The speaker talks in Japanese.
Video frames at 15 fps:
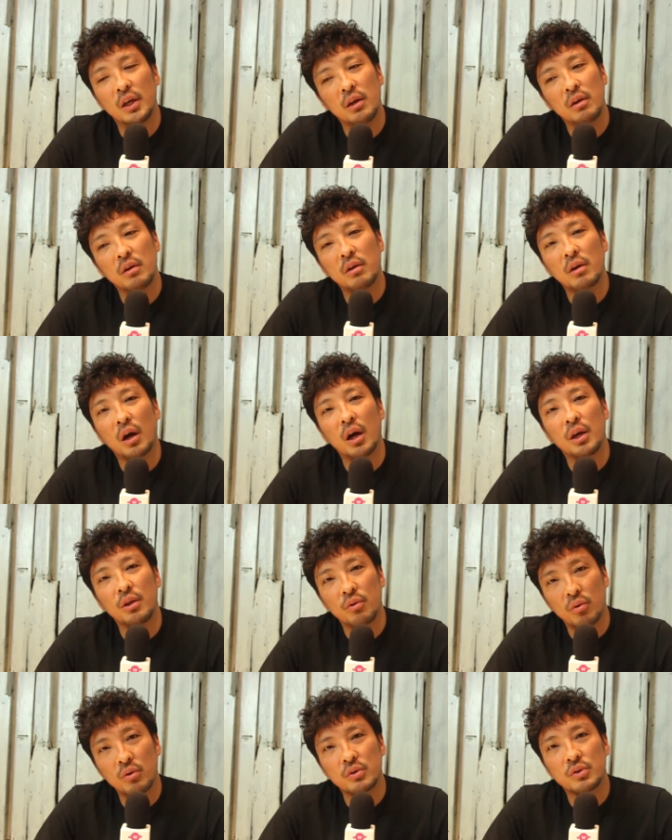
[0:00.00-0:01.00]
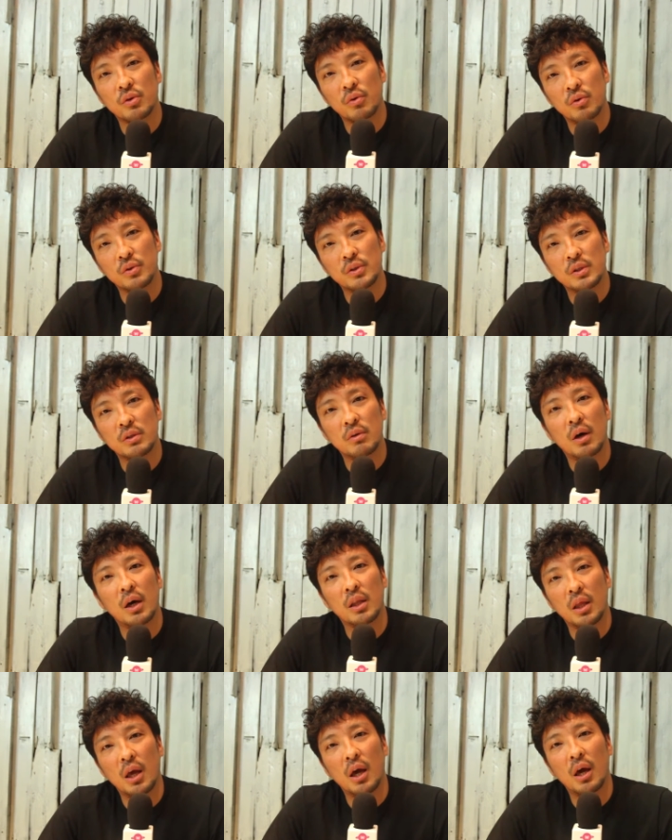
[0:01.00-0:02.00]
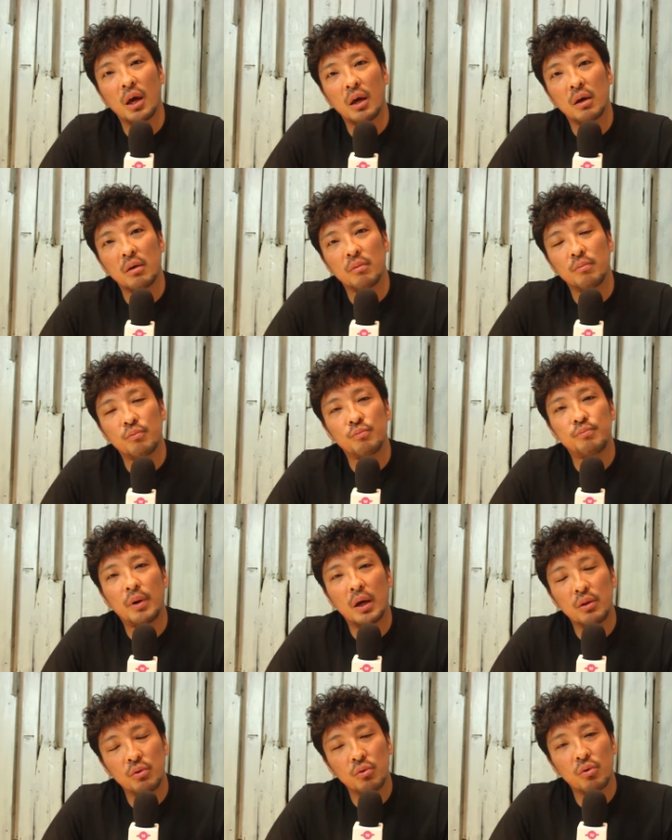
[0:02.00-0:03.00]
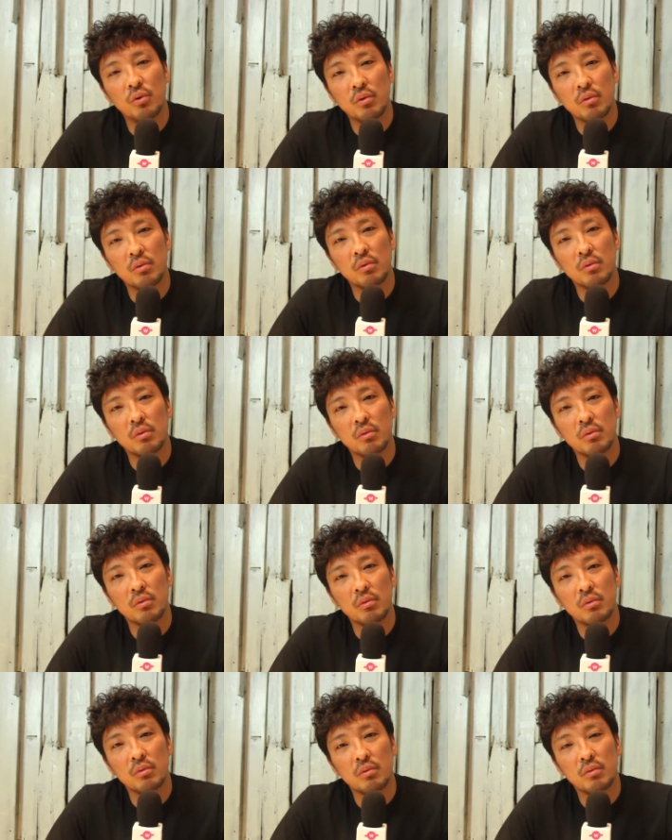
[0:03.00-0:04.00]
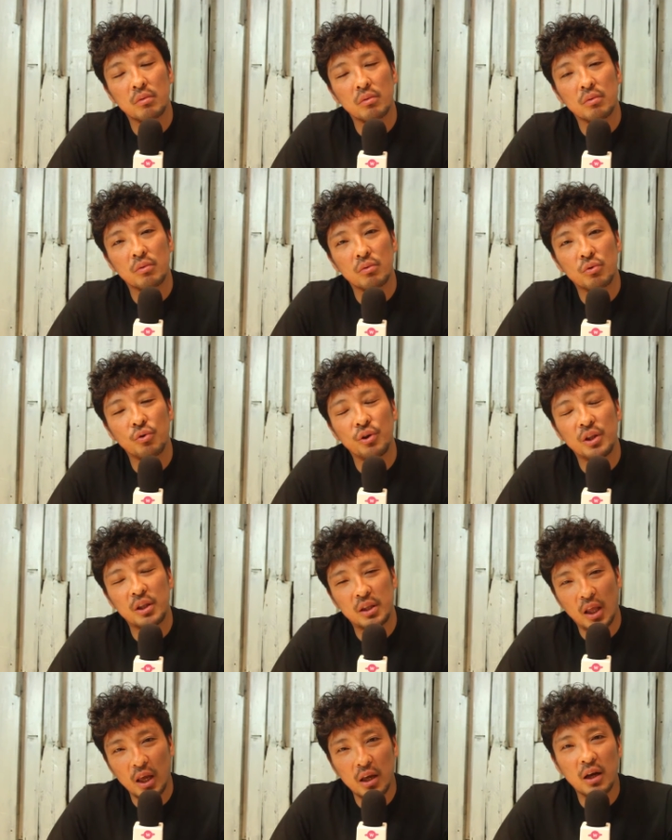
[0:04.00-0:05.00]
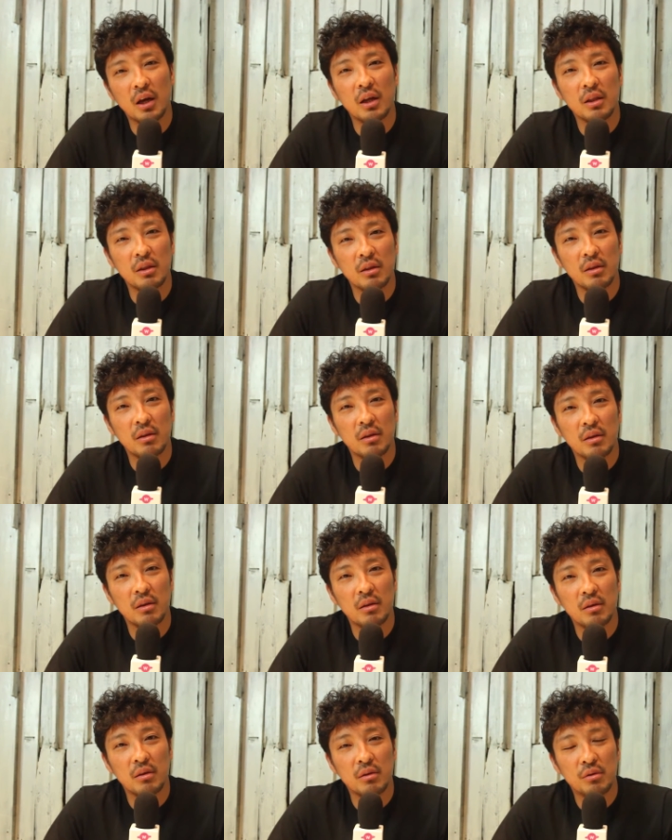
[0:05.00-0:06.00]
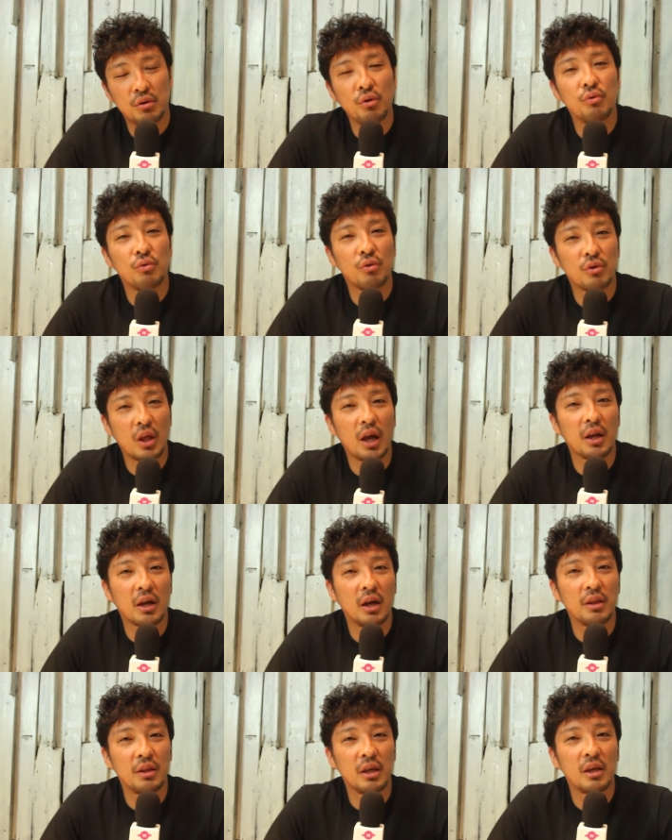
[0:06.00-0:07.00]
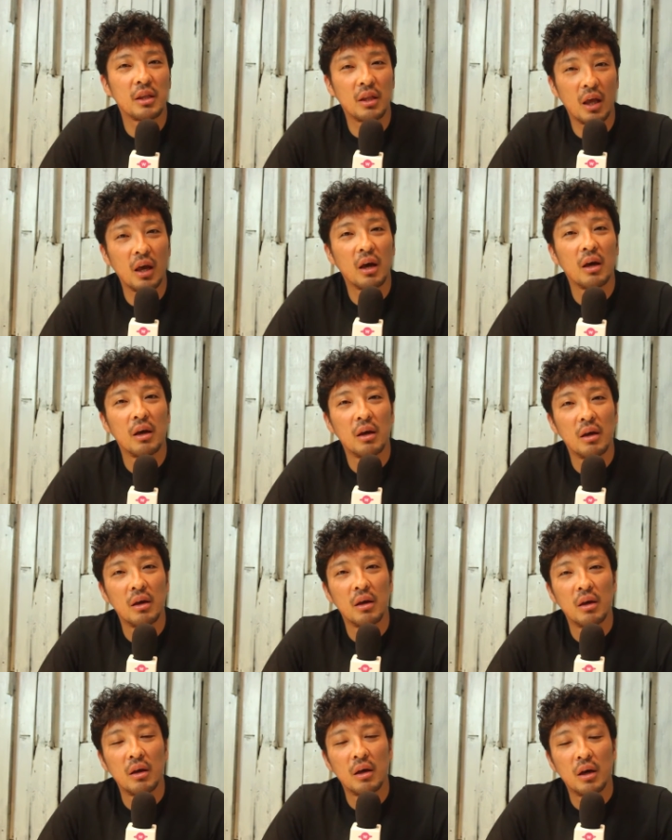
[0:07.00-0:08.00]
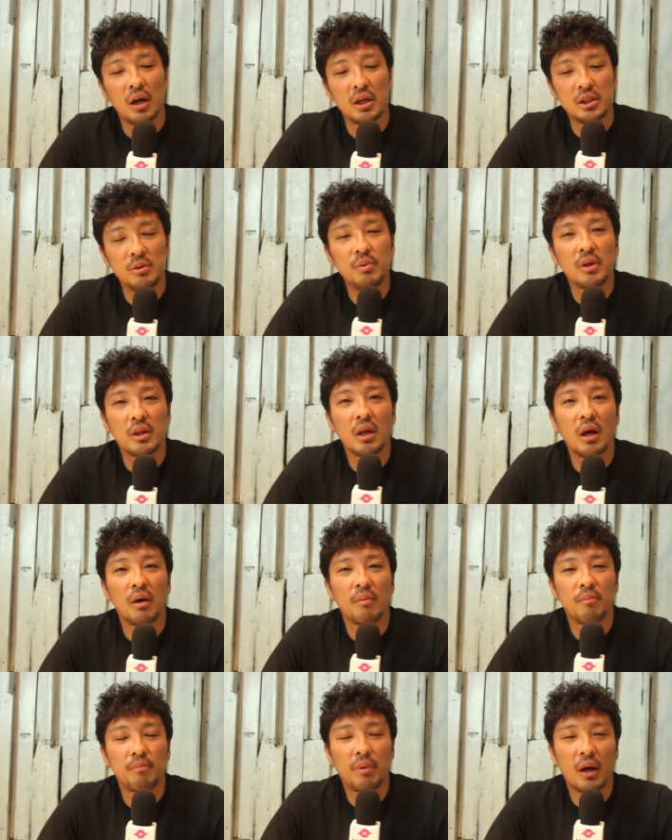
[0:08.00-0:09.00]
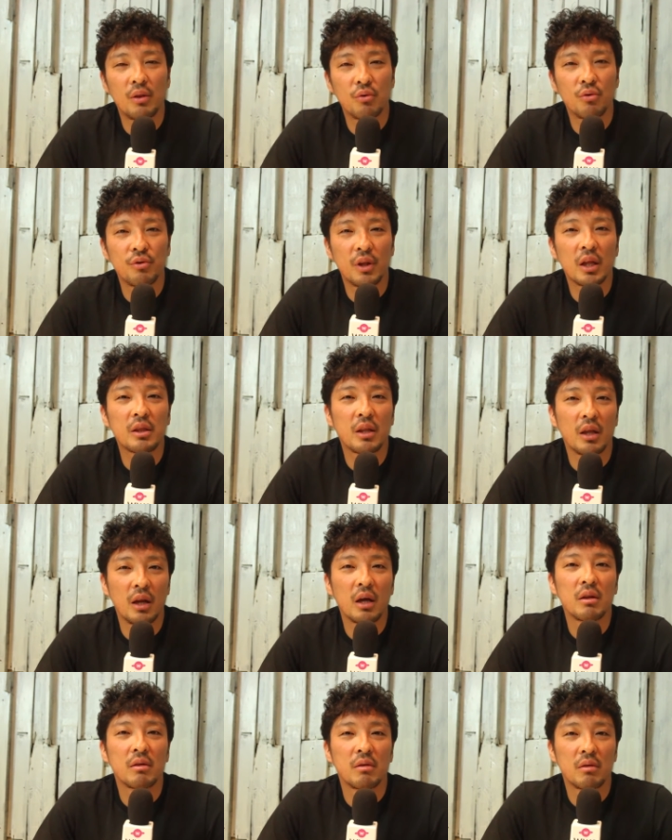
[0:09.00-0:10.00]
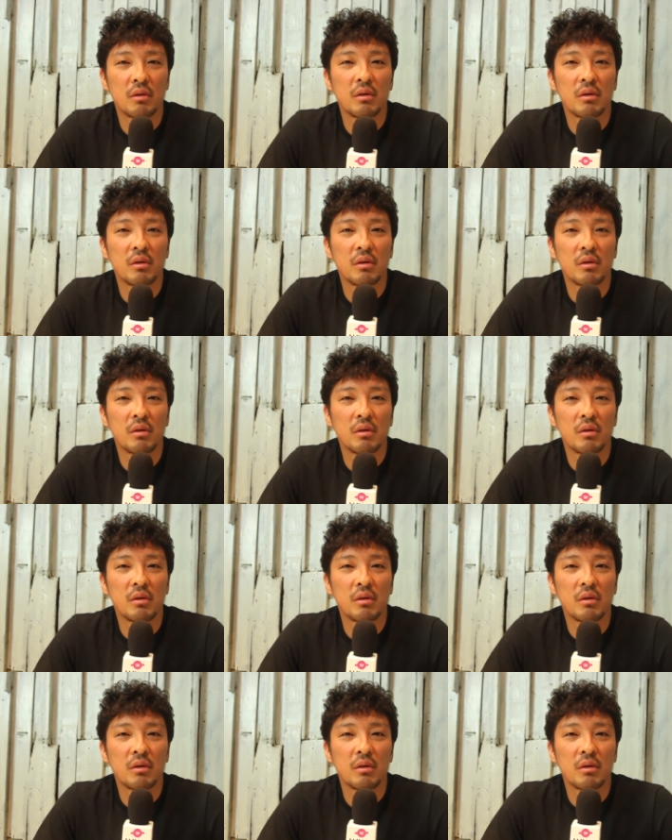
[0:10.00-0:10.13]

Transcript: 前回のソロツアーでバンドと一体化っていうのを体感できて初めてバンドになったな